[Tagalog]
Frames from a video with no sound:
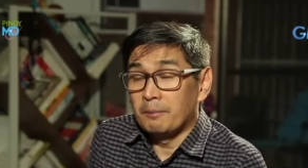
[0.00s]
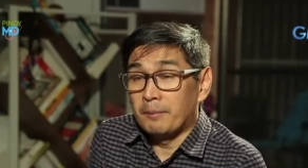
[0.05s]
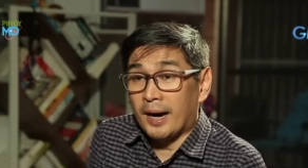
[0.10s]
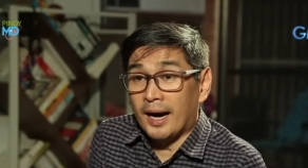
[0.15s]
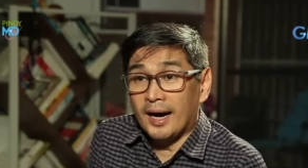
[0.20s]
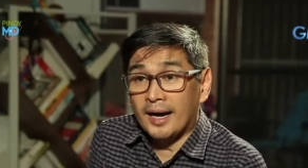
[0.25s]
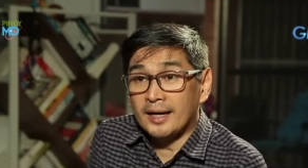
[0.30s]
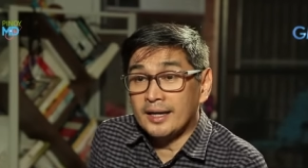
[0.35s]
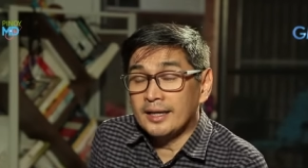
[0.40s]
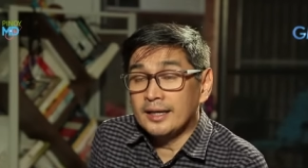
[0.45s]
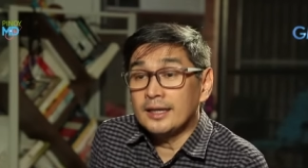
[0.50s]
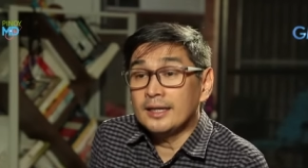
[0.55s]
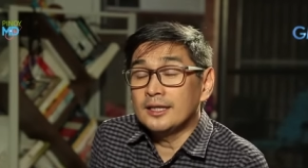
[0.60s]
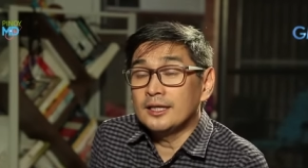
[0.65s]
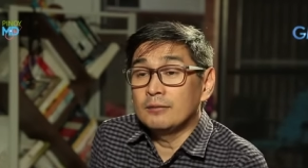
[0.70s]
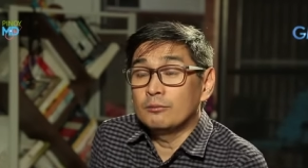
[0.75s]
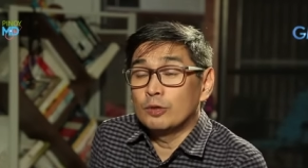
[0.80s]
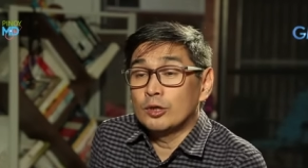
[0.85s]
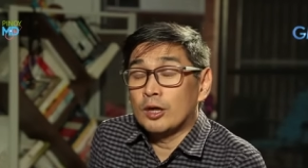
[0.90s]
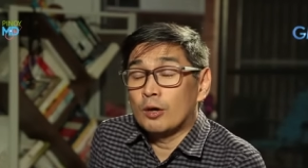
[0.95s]
maaring
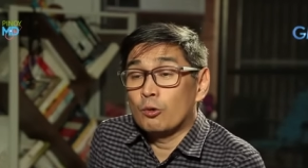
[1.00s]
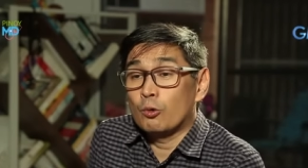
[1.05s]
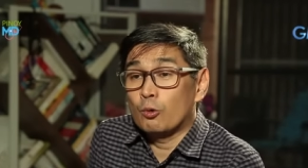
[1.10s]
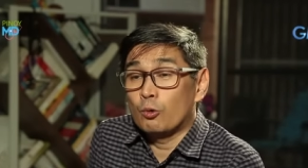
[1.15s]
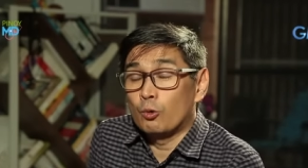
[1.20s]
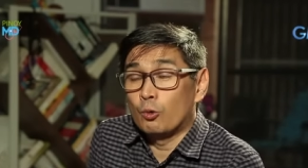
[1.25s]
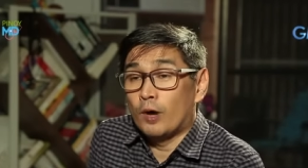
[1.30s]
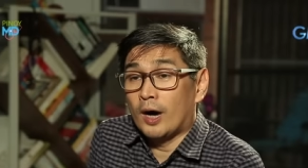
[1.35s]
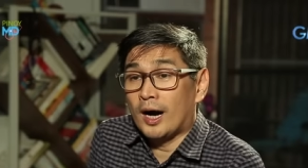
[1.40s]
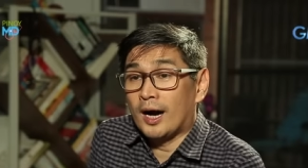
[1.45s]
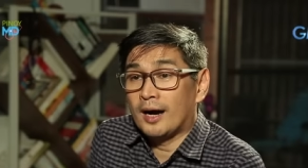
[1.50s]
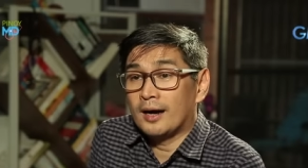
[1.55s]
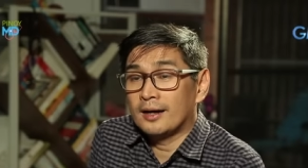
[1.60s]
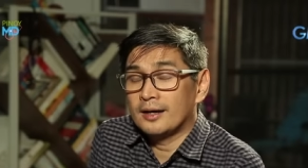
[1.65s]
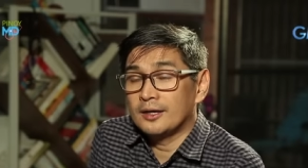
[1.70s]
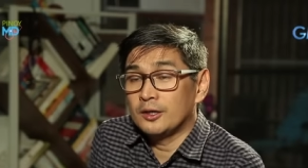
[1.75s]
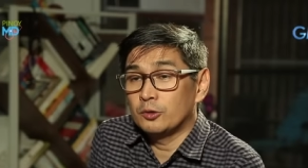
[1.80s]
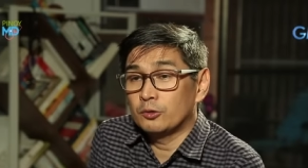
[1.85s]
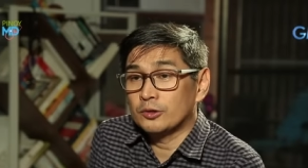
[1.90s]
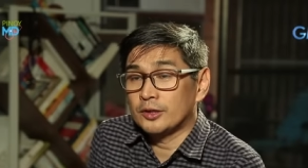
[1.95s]
hindi mo
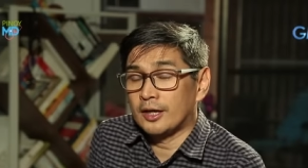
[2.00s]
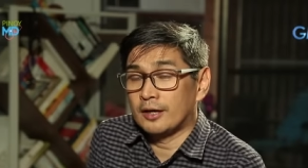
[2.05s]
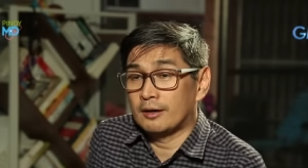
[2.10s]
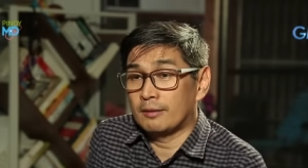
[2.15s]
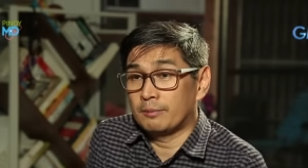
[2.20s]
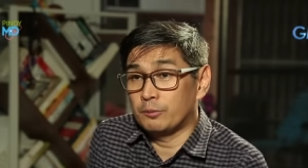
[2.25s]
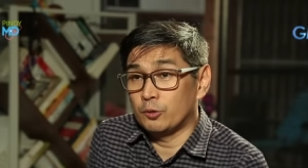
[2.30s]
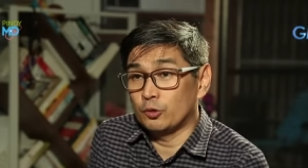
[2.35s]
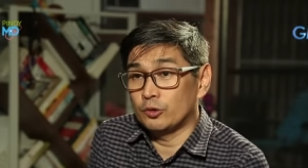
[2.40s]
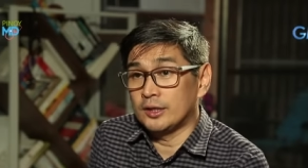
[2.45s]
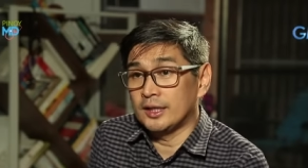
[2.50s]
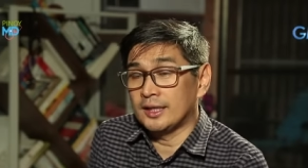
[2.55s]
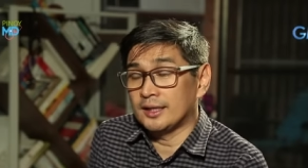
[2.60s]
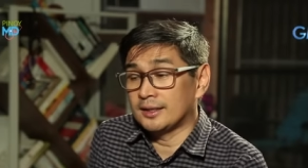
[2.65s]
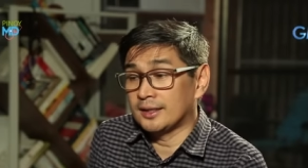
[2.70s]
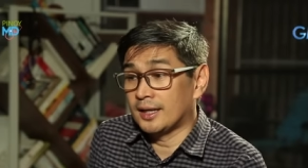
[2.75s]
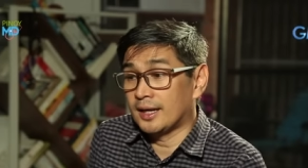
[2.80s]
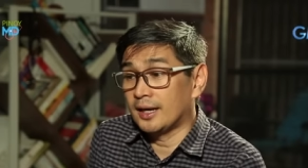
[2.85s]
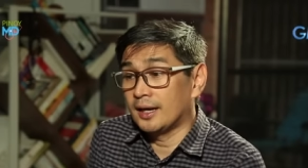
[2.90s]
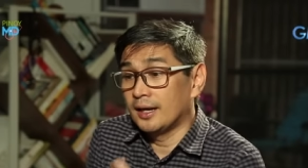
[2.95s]
nakukuha yung
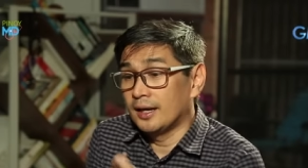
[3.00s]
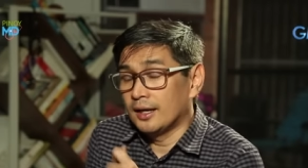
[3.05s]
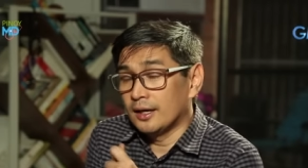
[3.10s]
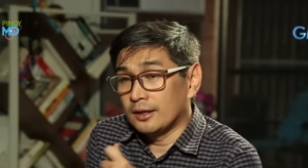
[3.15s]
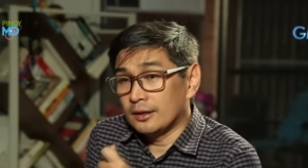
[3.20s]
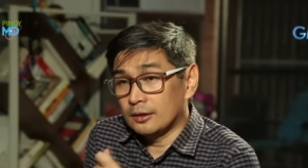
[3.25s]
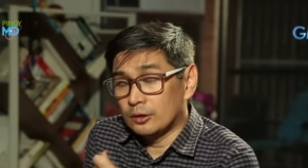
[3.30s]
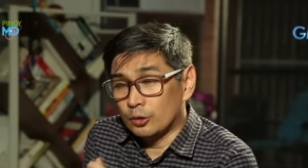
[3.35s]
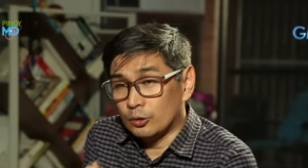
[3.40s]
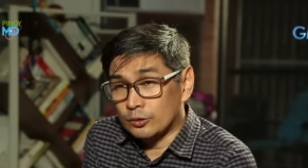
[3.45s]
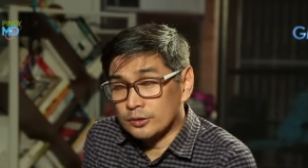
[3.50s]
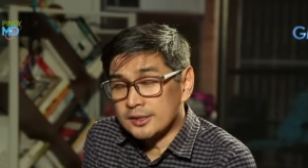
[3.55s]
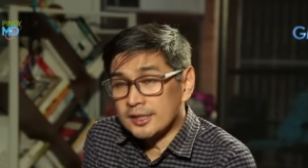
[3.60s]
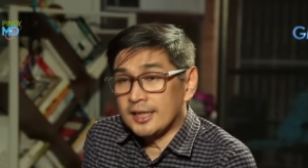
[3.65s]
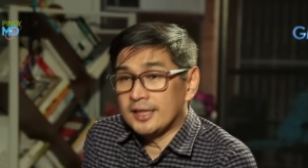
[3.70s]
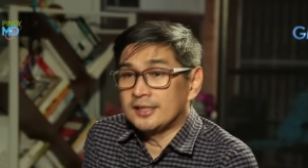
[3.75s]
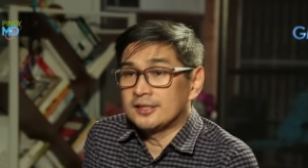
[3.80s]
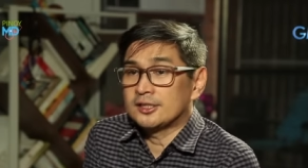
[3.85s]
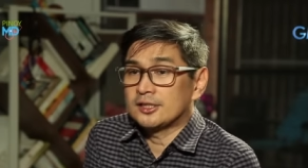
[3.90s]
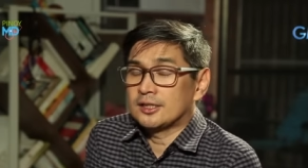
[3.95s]
therapeutic na
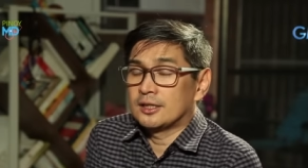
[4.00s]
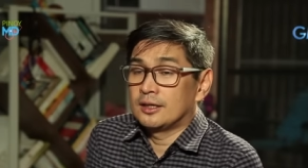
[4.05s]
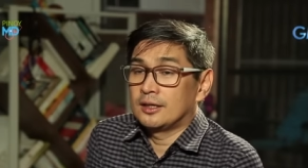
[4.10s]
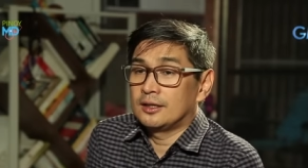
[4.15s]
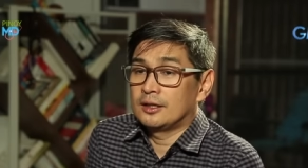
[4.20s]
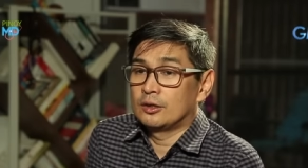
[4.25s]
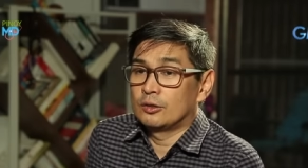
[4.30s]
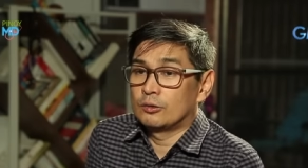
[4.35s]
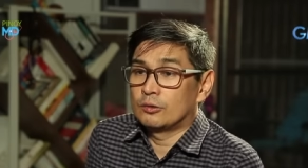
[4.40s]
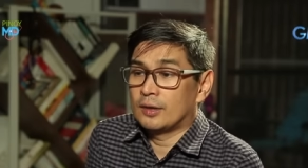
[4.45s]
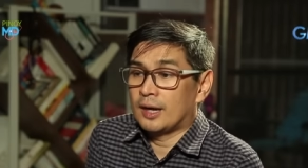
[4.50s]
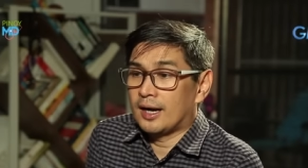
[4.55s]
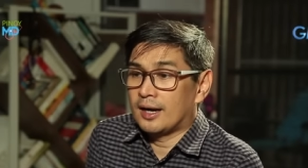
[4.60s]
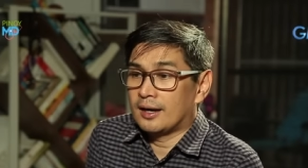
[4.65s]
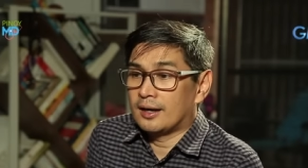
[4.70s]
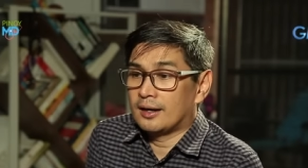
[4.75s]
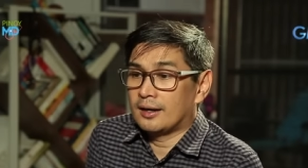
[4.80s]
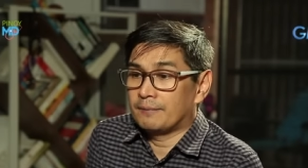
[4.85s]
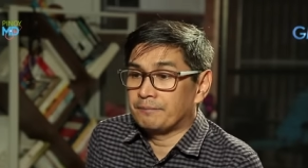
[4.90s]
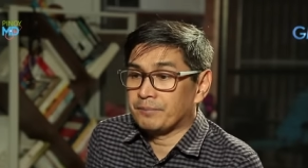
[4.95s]
dosage ng
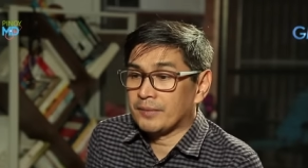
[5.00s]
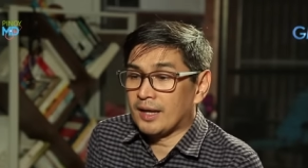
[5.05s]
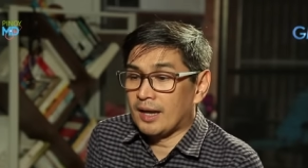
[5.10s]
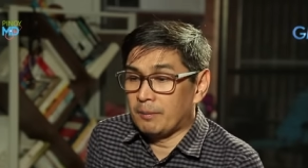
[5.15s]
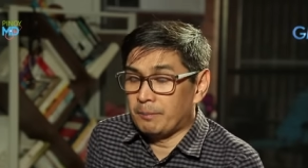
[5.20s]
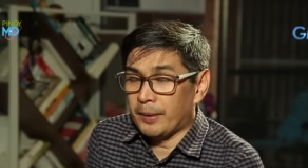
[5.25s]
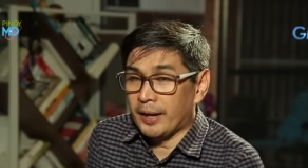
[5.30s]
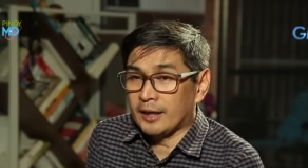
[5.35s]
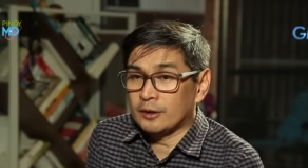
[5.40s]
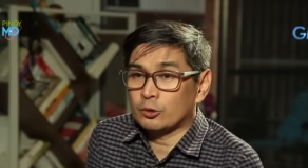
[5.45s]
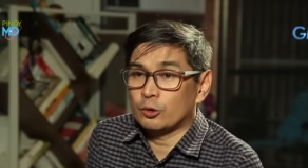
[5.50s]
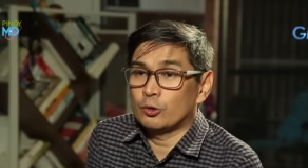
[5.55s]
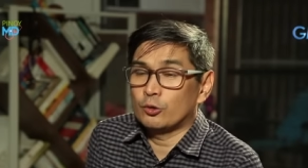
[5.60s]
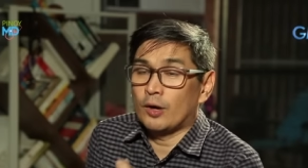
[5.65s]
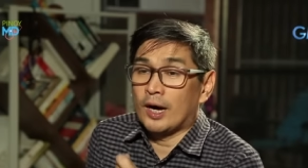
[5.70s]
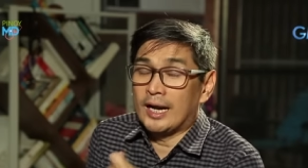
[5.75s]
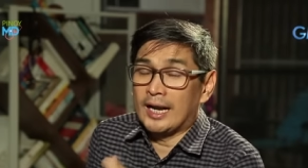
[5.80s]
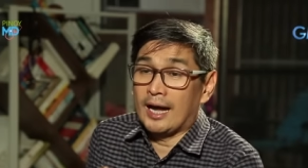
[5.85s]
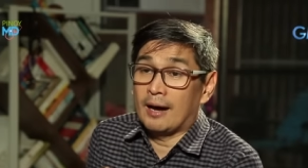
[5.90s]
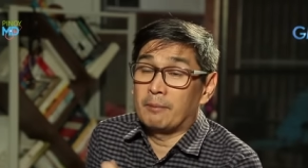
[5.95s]
uh, ah, epekto
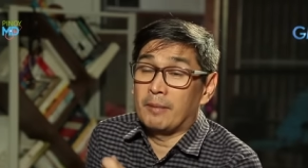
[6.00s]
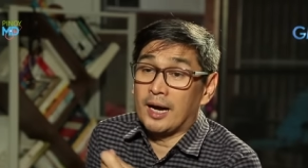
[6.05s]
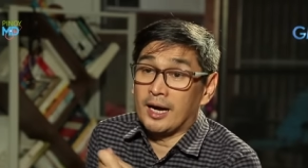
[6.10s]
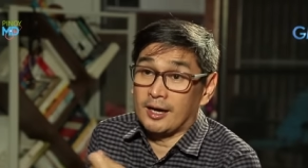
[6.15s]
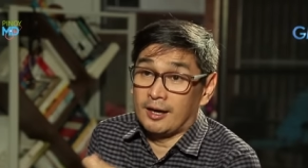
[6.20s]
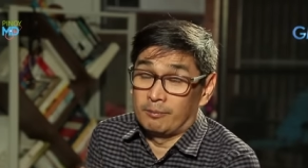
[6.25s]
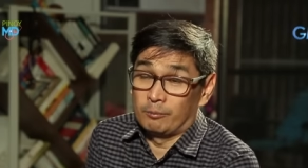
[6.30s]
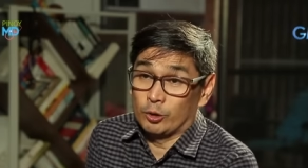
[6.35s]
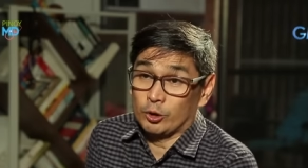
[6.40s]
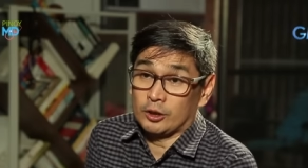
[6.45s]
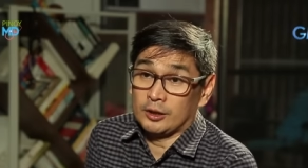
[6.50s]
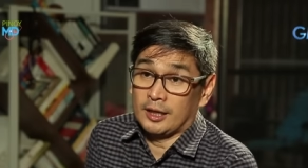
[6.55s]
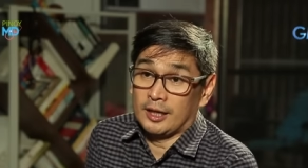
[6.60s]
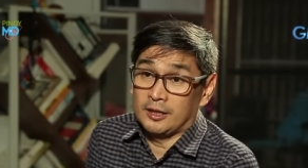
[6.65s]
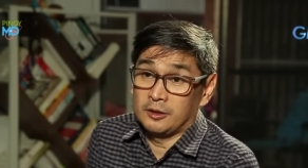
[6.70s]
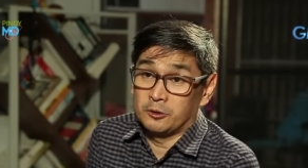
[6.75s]
ng halamang gamot na